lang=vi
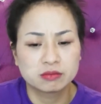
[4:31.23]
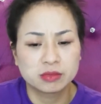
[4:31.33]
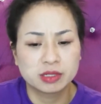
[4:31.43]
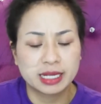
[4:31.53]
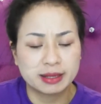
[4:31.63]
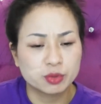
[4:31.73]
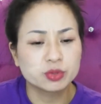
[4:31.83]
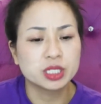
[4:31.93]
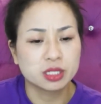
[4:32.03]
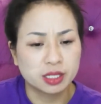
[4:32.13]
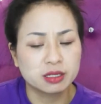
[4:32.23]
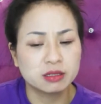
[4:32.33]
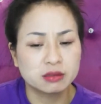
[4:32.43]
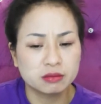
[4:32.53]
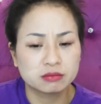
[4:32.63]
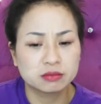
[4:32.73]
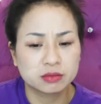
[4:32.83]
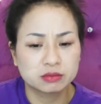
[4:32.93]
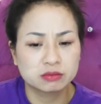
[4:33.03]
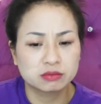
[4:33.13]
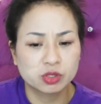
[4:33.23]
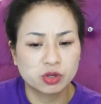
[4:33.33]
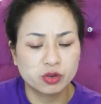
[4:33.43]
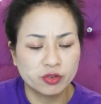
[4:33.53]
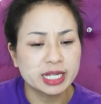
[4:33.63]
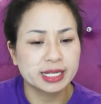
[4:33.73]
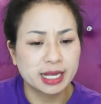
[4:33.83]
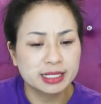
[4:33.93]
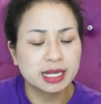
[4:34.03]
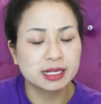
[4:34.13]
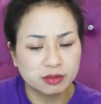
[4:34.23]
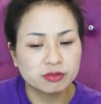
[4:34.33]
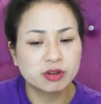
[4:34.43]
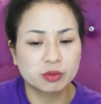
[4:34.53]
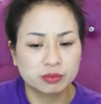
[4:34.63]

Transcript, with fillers: Em cũng nhìn thấy có vẻ như anh đang thất vọng.